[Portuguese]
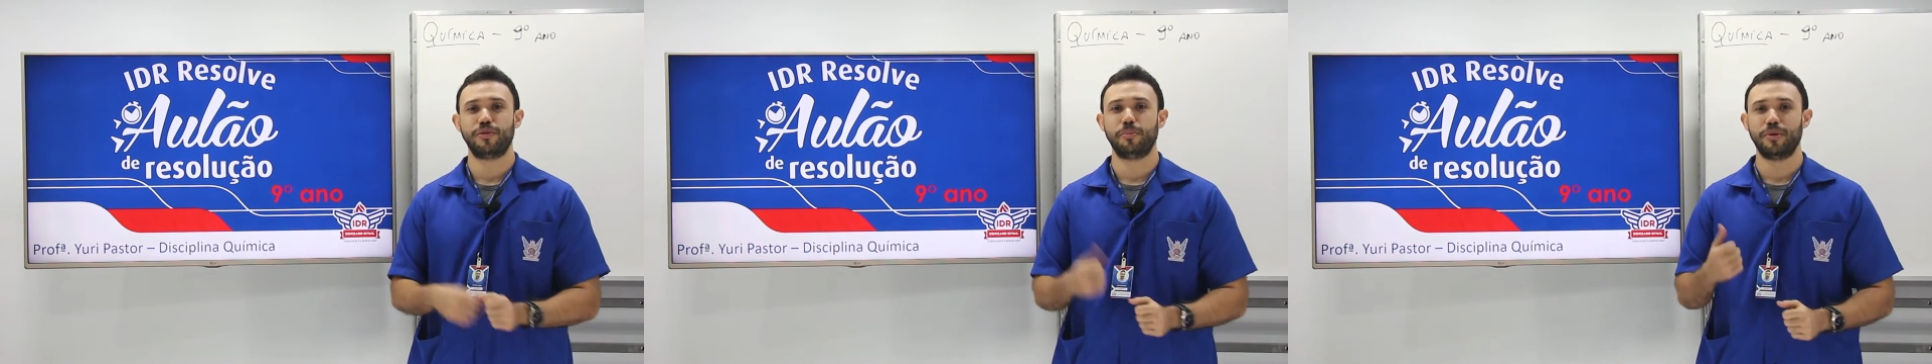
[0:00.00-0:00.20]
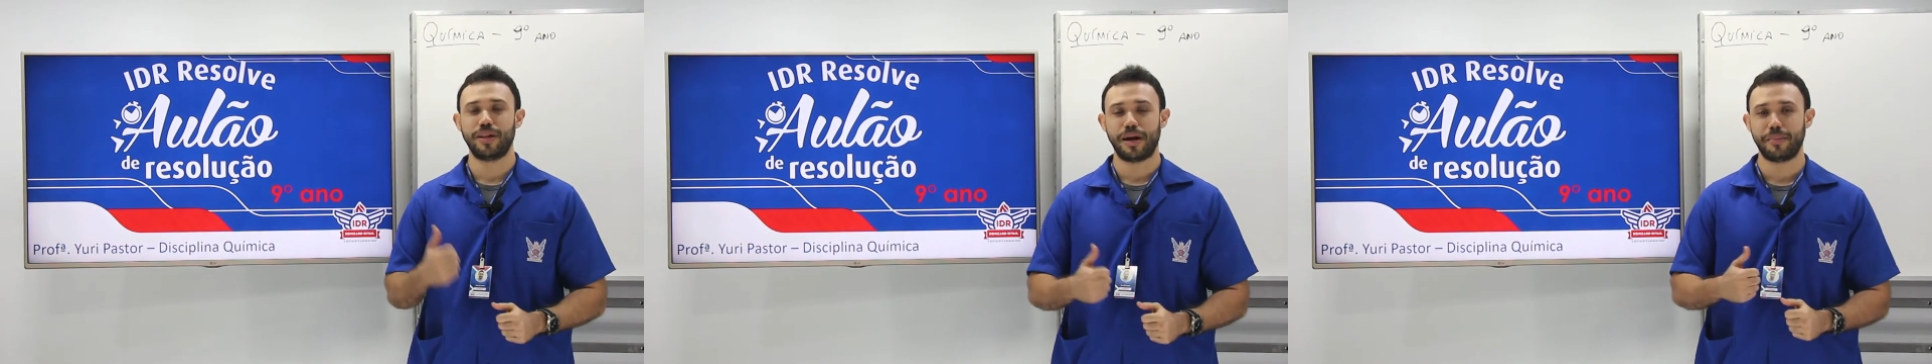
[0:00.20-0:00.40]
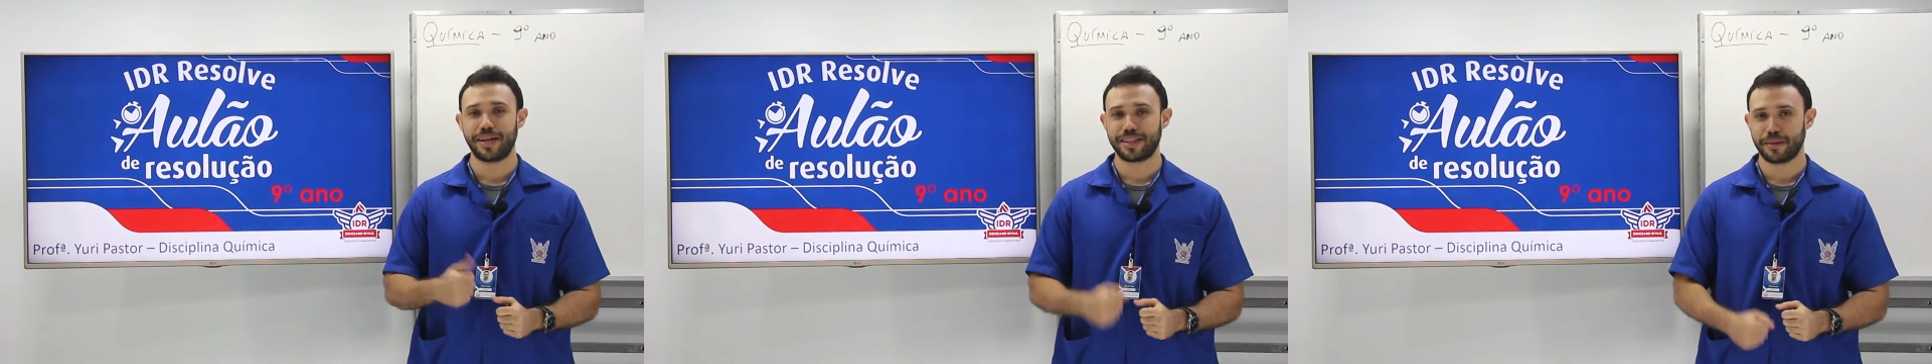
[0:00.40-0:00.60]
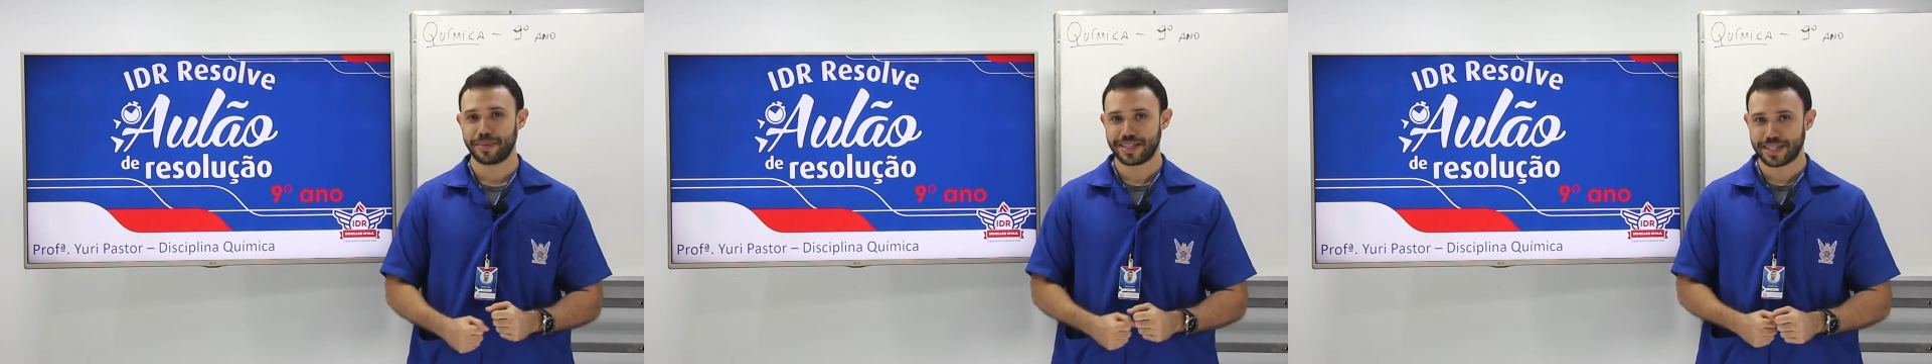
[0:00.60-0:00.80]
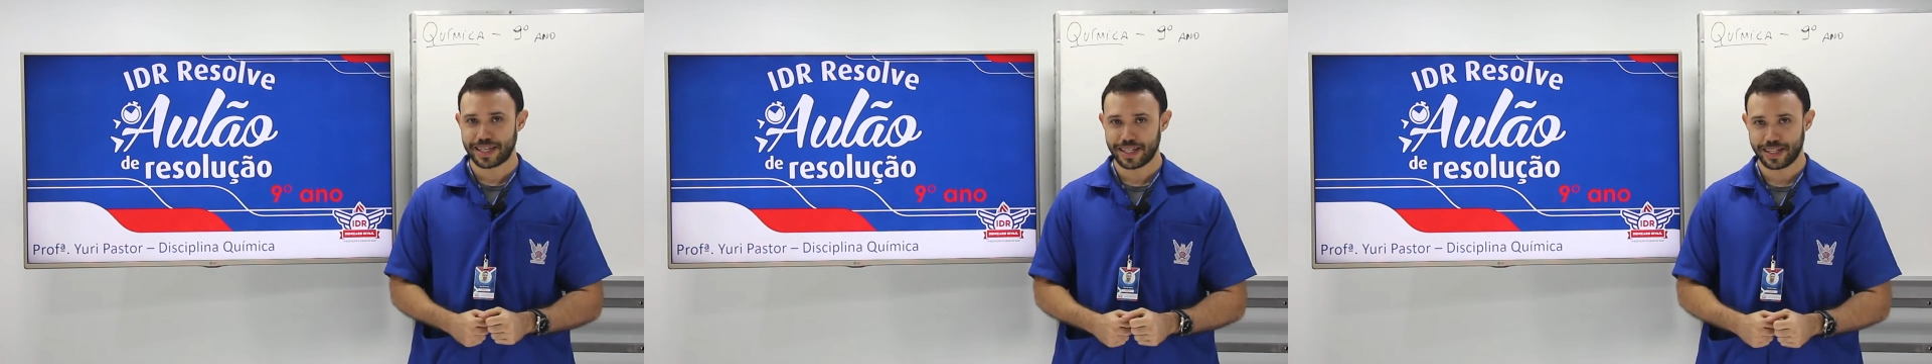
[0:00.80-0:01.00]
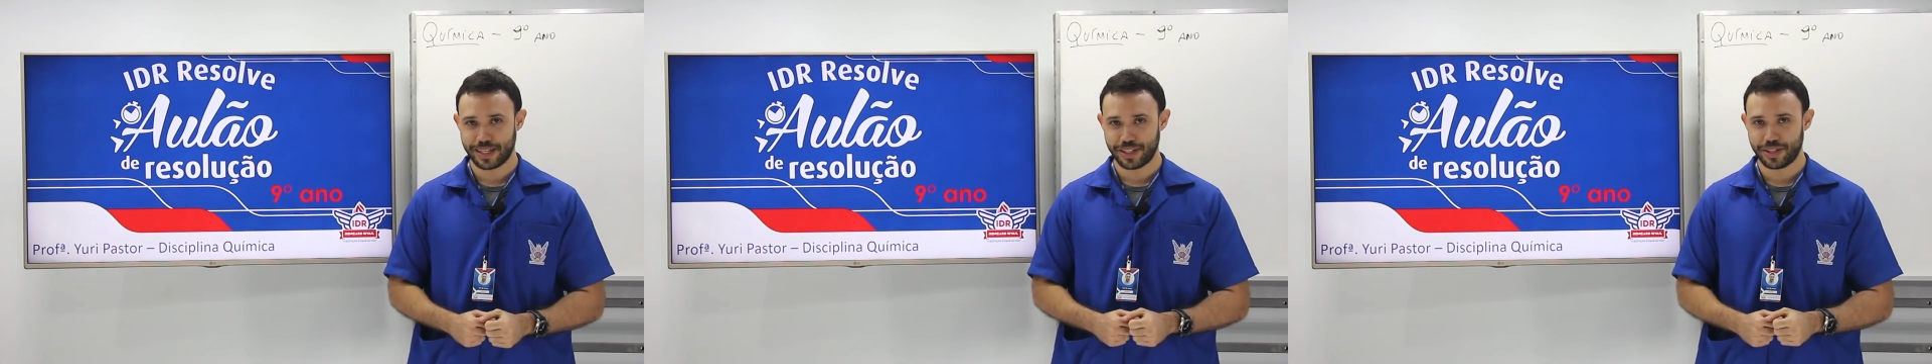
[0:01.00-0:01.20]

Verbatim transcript: Vamos lá matar mais aquela